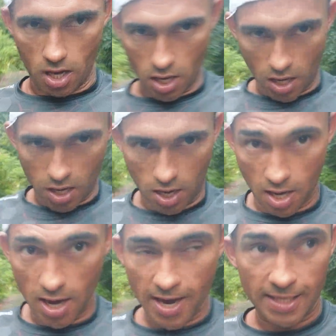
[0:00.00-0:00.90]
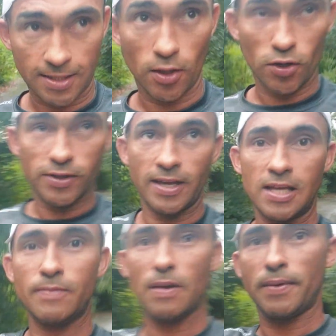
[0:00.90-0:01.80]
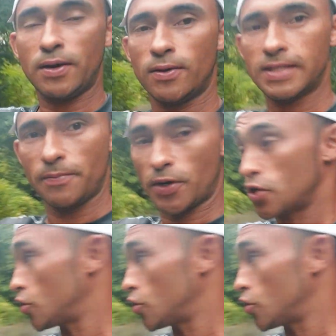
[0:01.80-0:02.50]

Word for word: es todos los días, mi amigo, así. Por